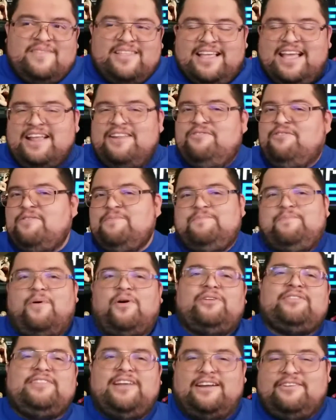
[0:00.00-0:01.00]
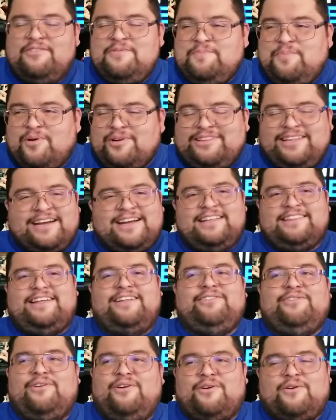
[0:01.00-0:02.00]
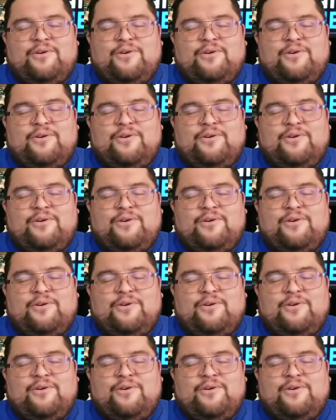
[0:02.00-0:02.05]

que no importa, no importa qué tanto lo